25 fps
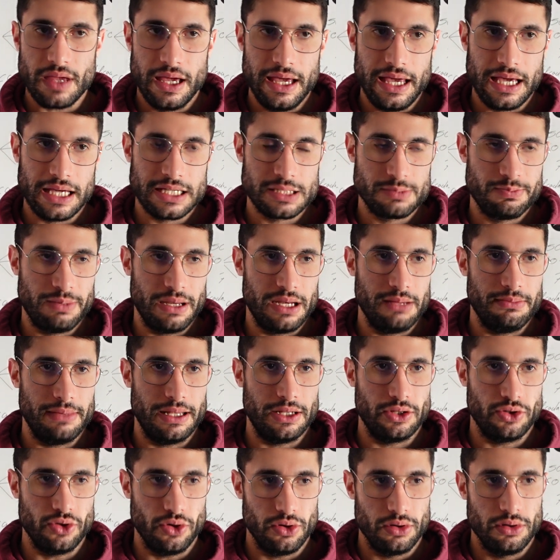
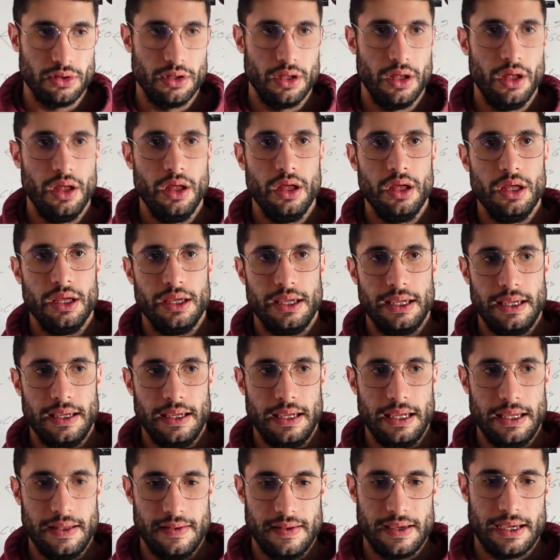experimentó
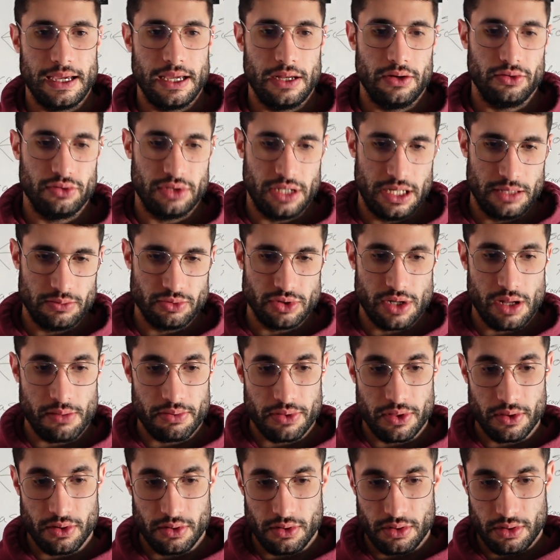y dijeron, tenemos la
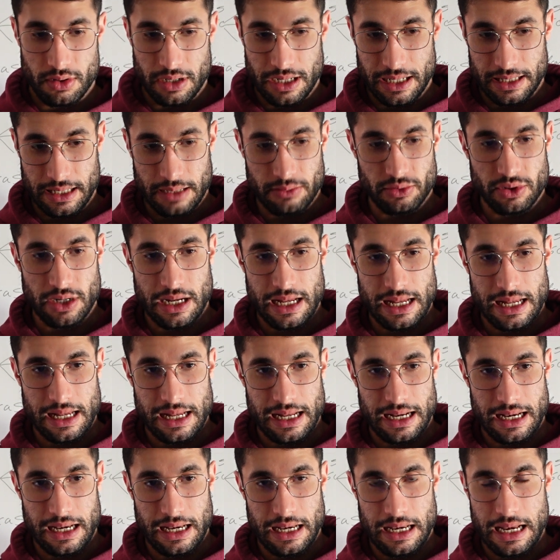opción, tenemos
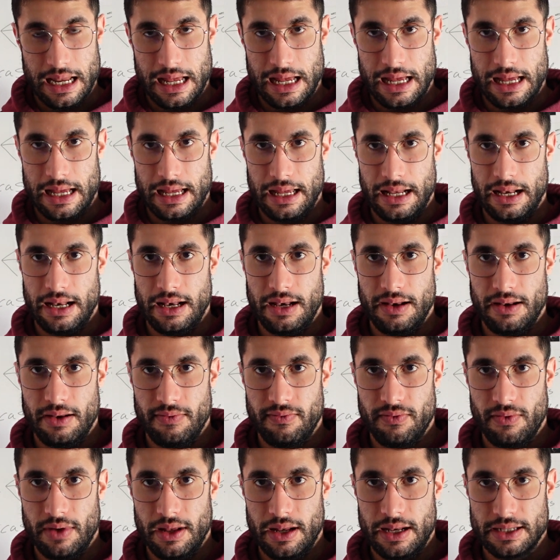
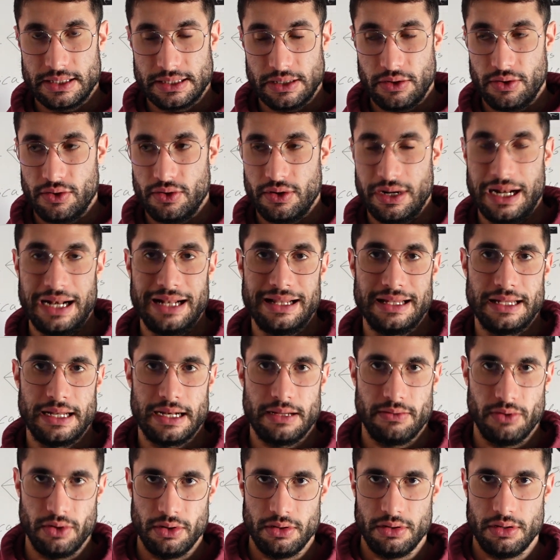el, esteroide oral, el
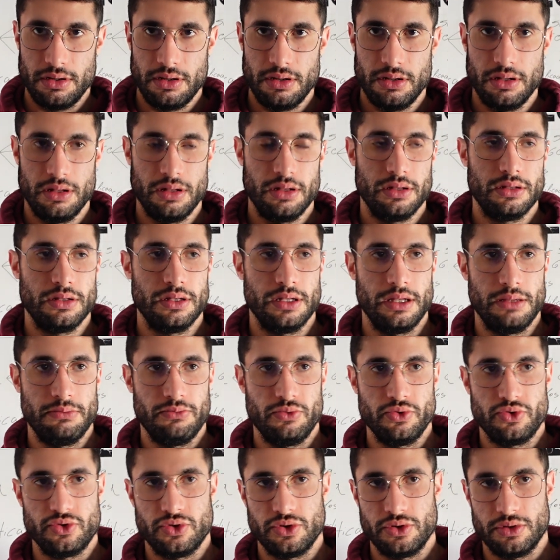dianabol, de
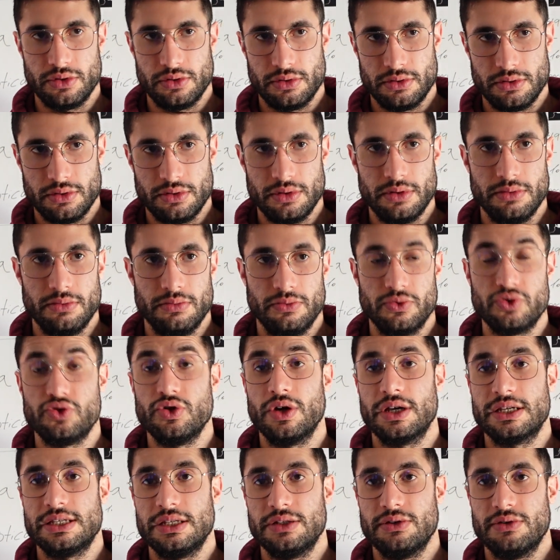mucho,
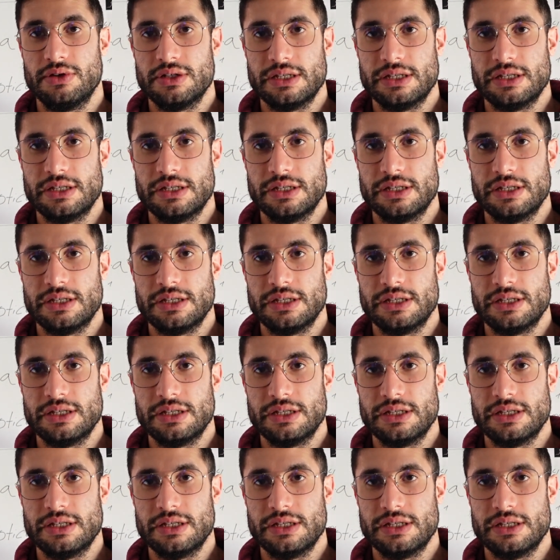mucho éxito en